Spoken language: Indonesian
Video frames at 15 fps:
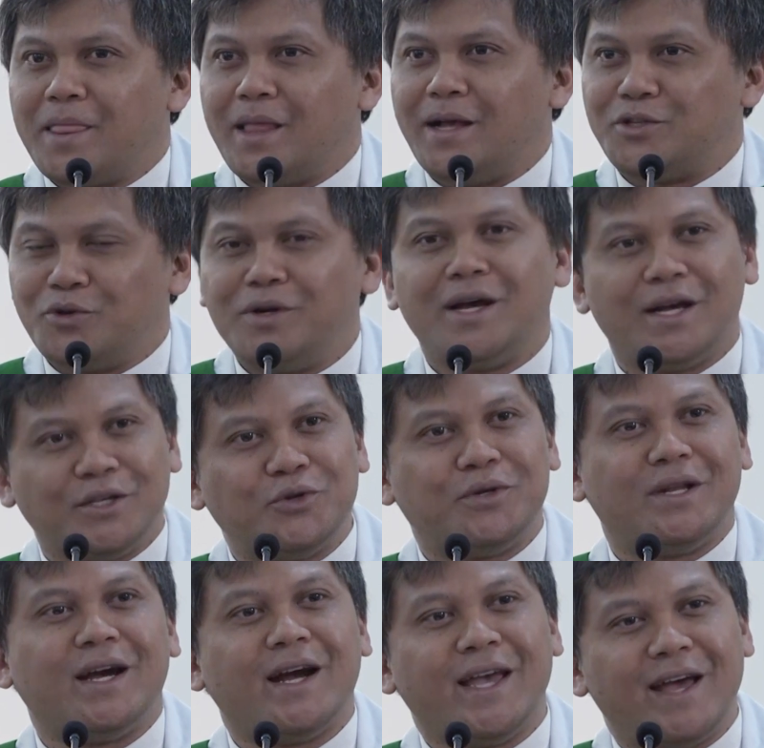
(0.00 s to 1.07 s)
Nah,
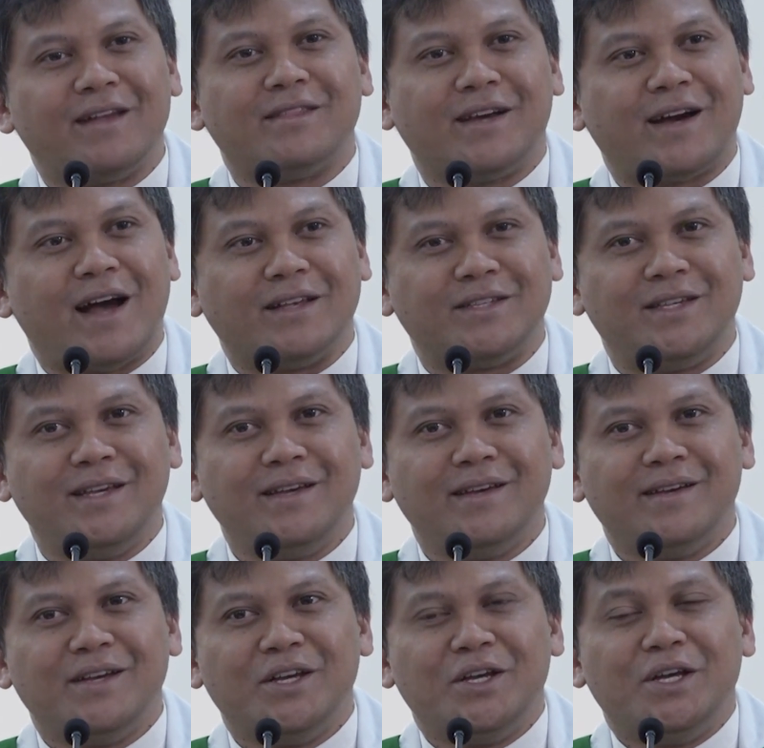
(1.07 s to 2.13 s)
saudara-saudara yang terkasih,
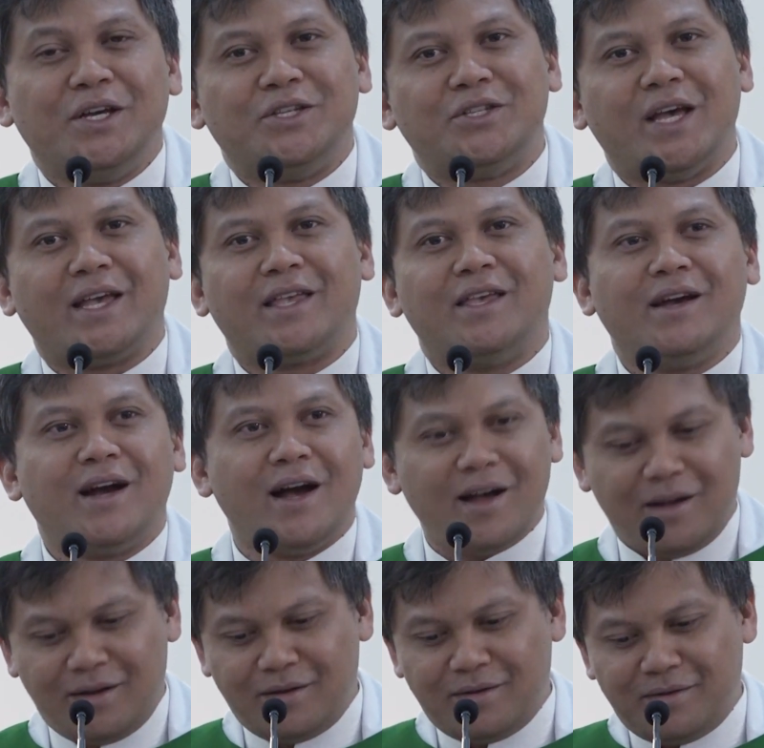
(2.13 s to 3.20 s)
saya
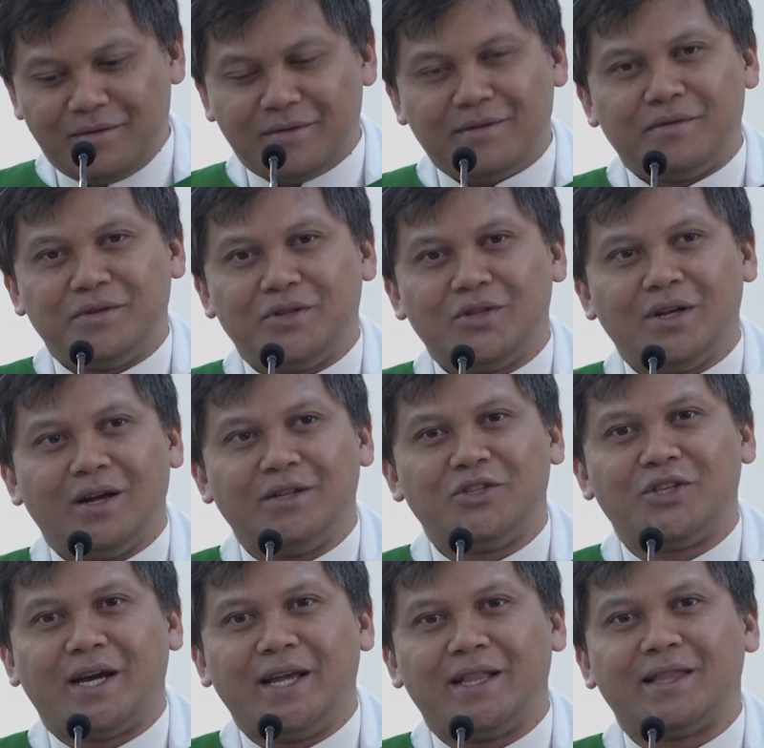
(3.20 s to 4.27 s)
kira
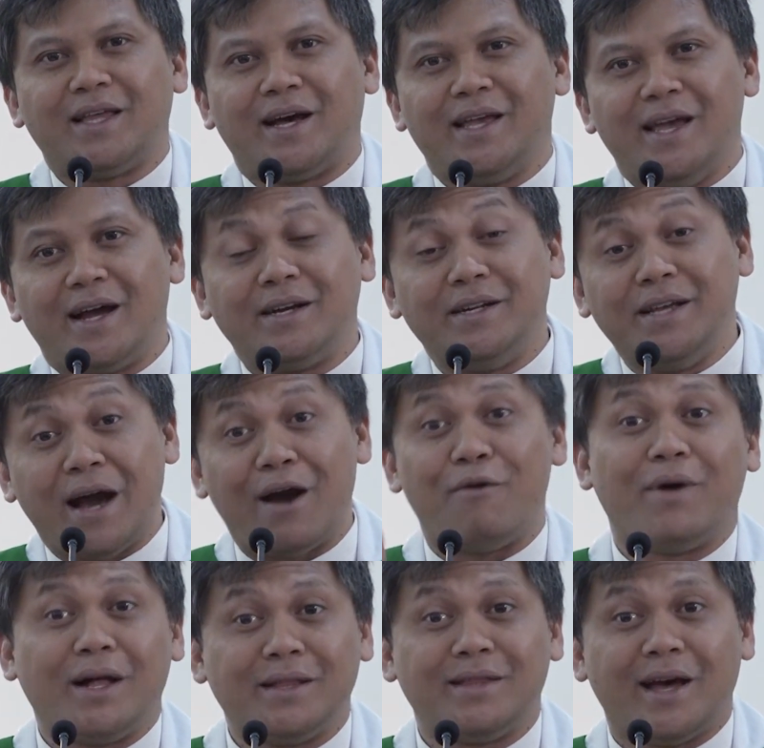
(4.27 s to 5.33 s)
cerita yang di
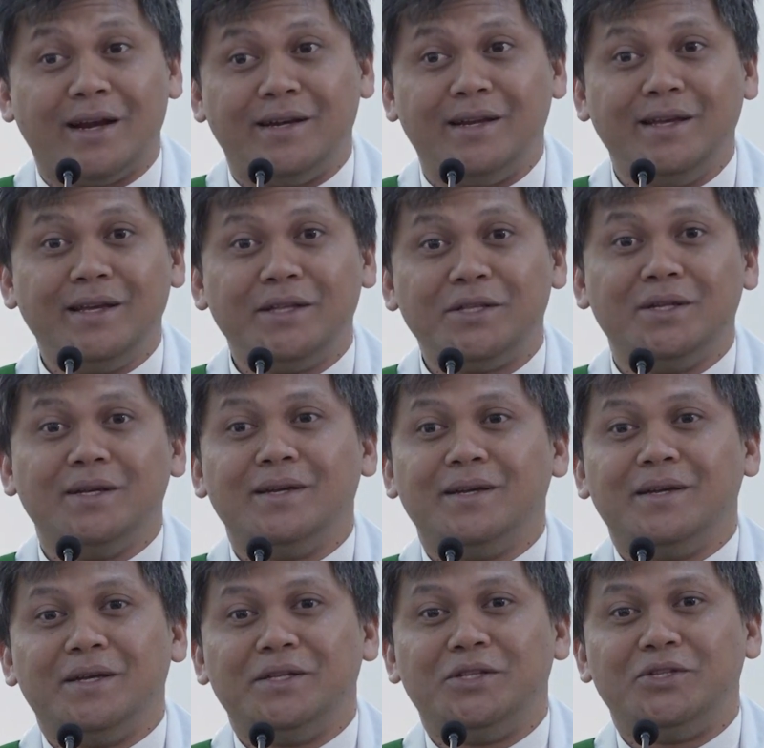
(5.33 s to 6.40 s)
awal tadi
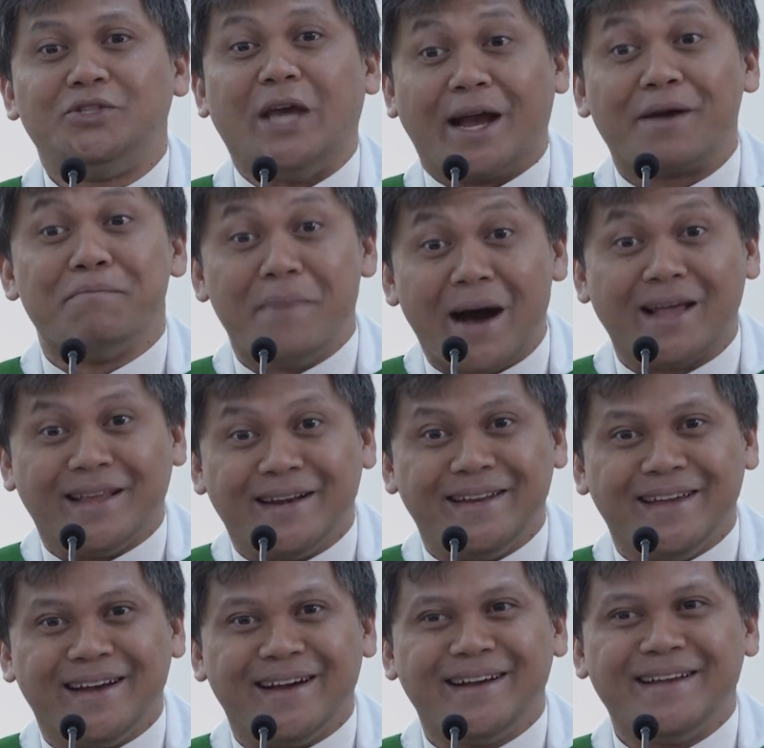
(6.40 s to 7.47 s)
Jack Ma
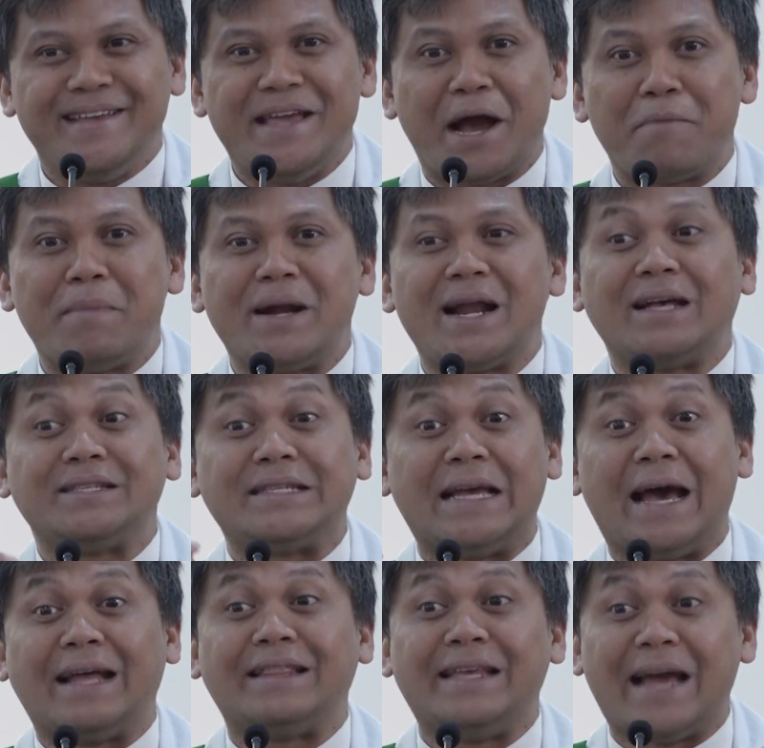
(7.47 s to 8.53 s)
tadi ya yang
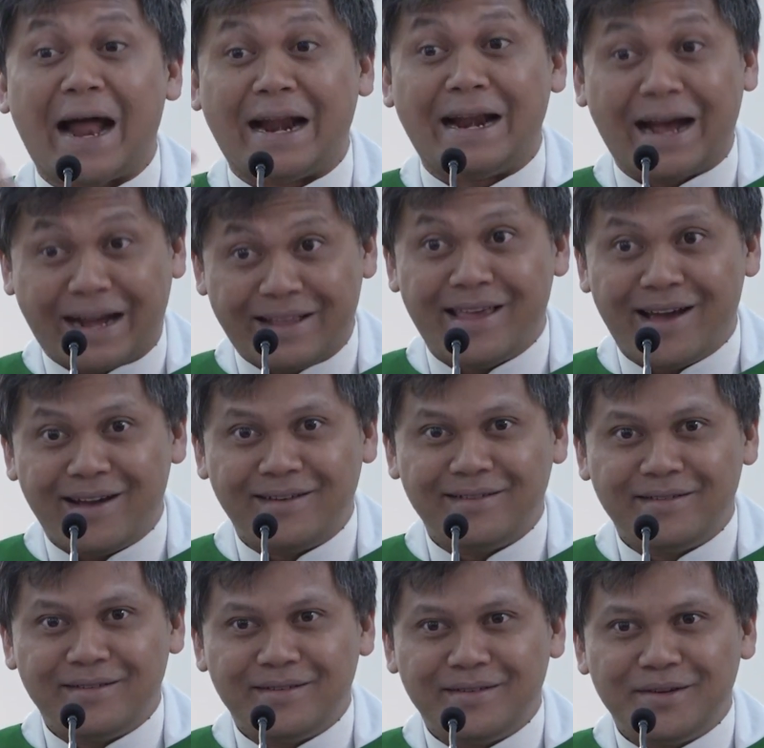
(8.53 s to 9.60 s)
menasehati anaknya
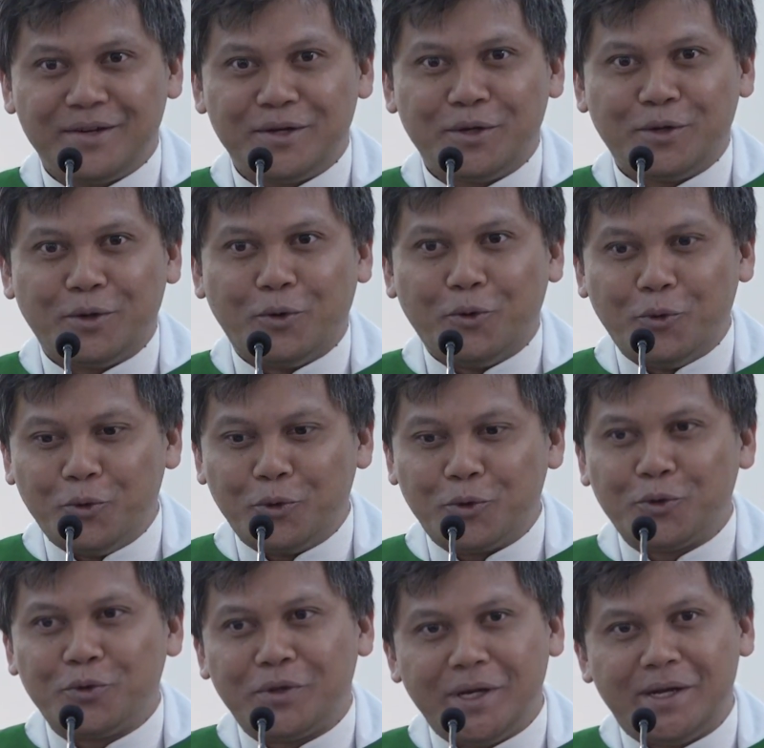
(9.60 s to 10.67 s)

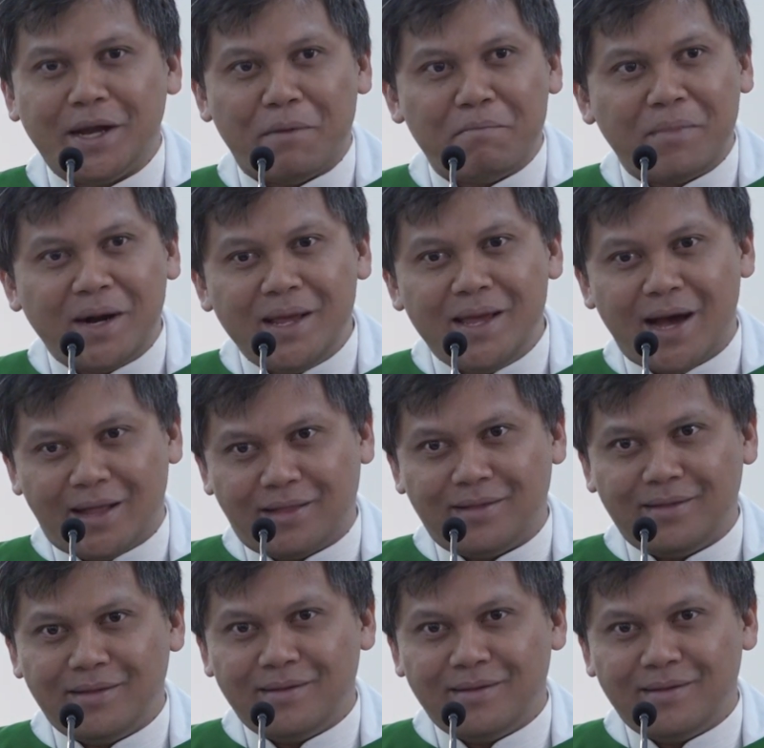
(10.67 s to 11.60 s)
untuk tidak melihat